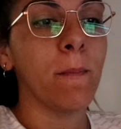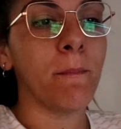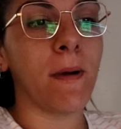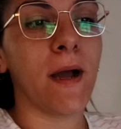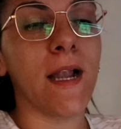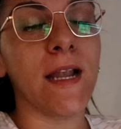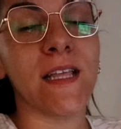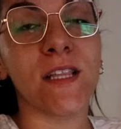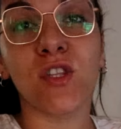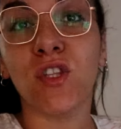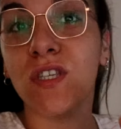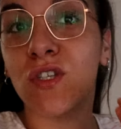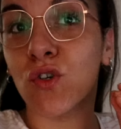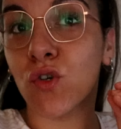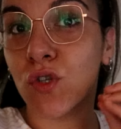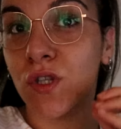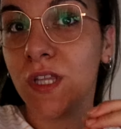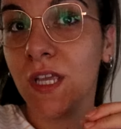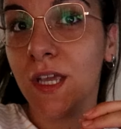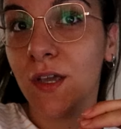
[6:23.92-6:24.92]
Vale, este
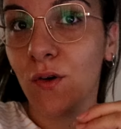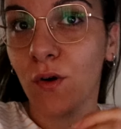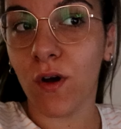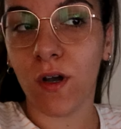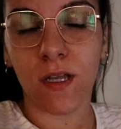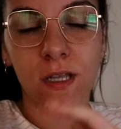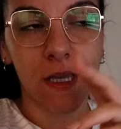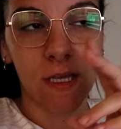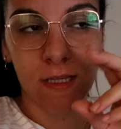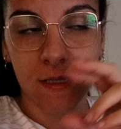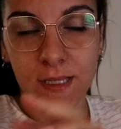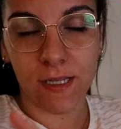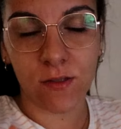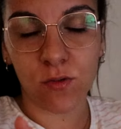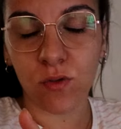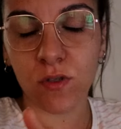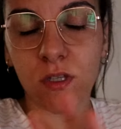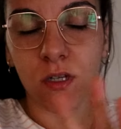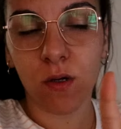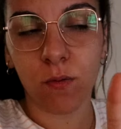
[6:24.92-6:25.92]
sorteo, eh,
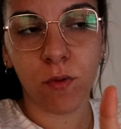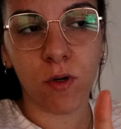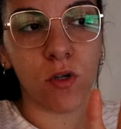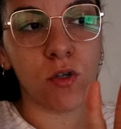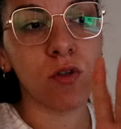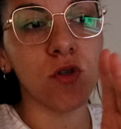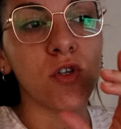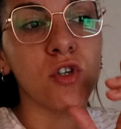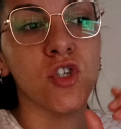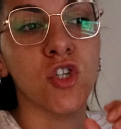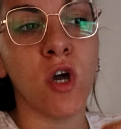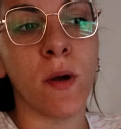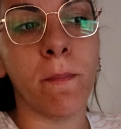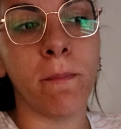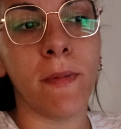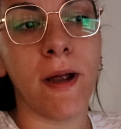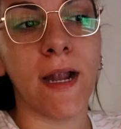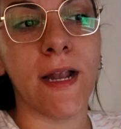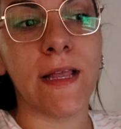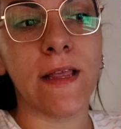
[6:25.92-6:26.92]
tanto este como el otro
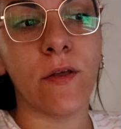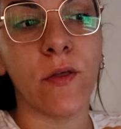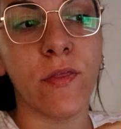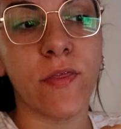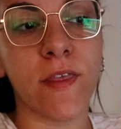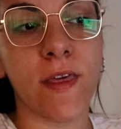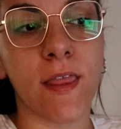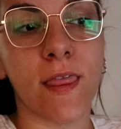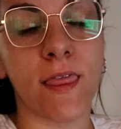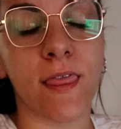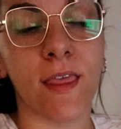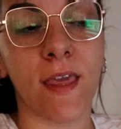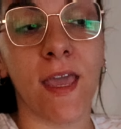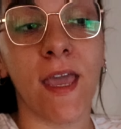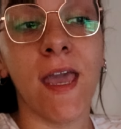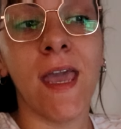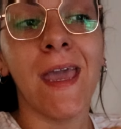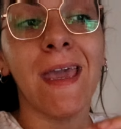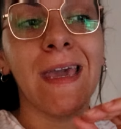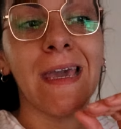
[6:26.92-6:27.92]
son válidos
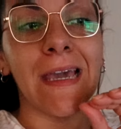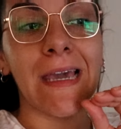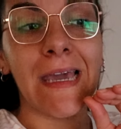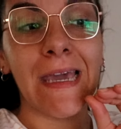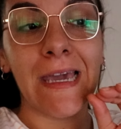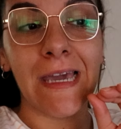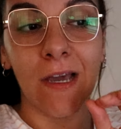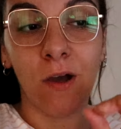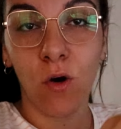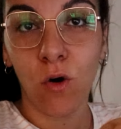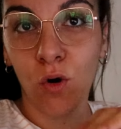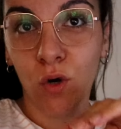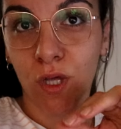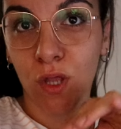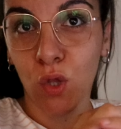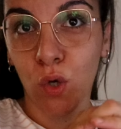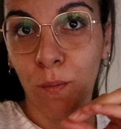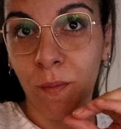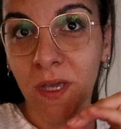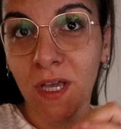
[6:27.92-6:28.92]
desde eh, hoy,
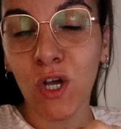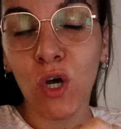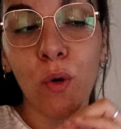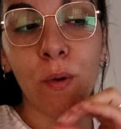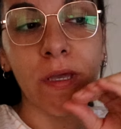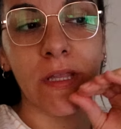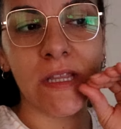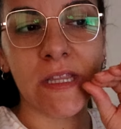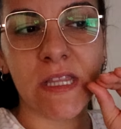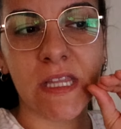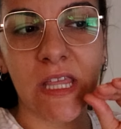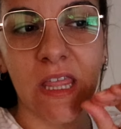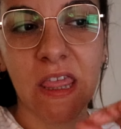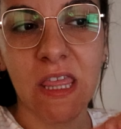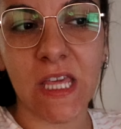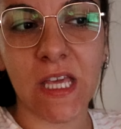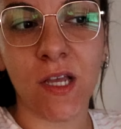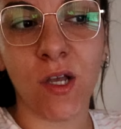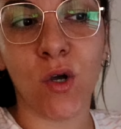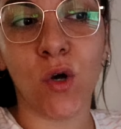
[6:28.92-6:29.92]
domingo
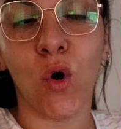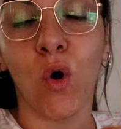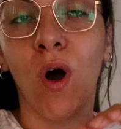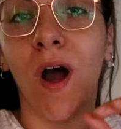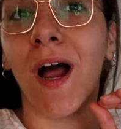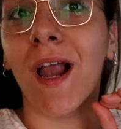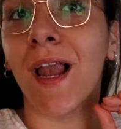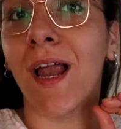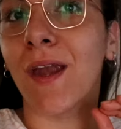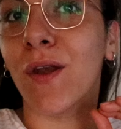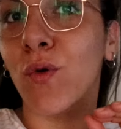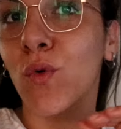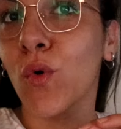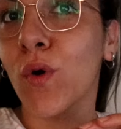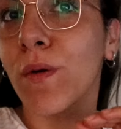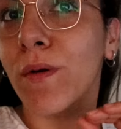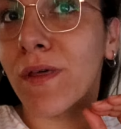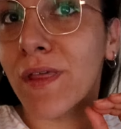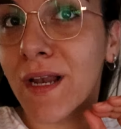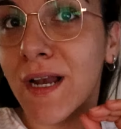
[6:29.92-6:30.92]
25 a las
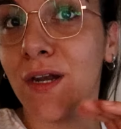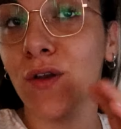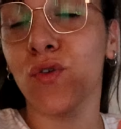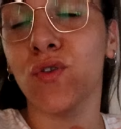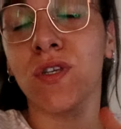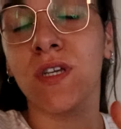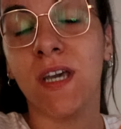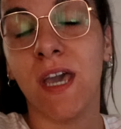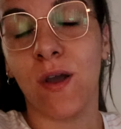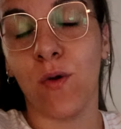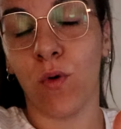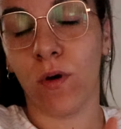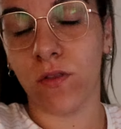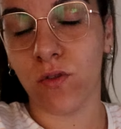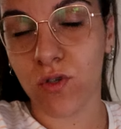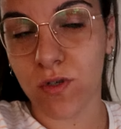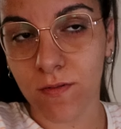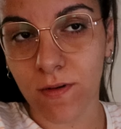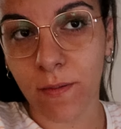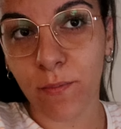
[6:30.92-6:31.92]
9 de la noche, que es
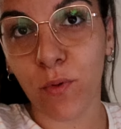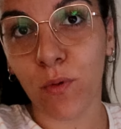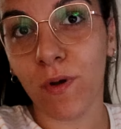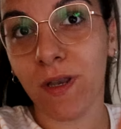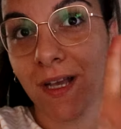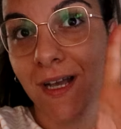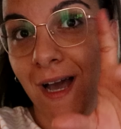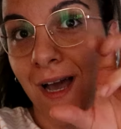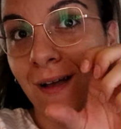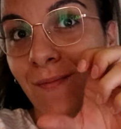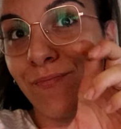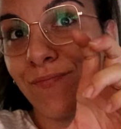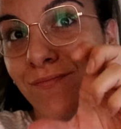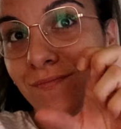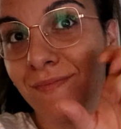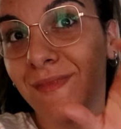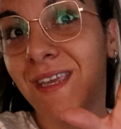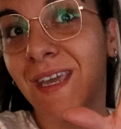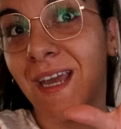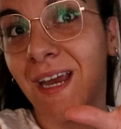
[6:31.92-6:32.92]
cuando se va a publicar,
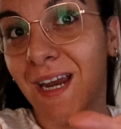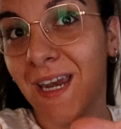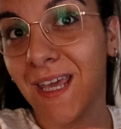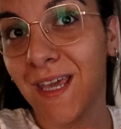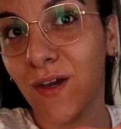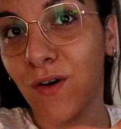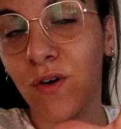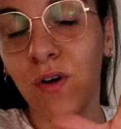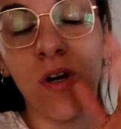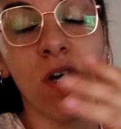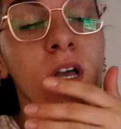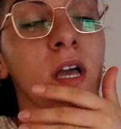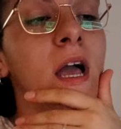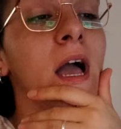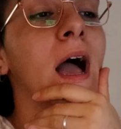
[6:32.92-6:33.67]
creo,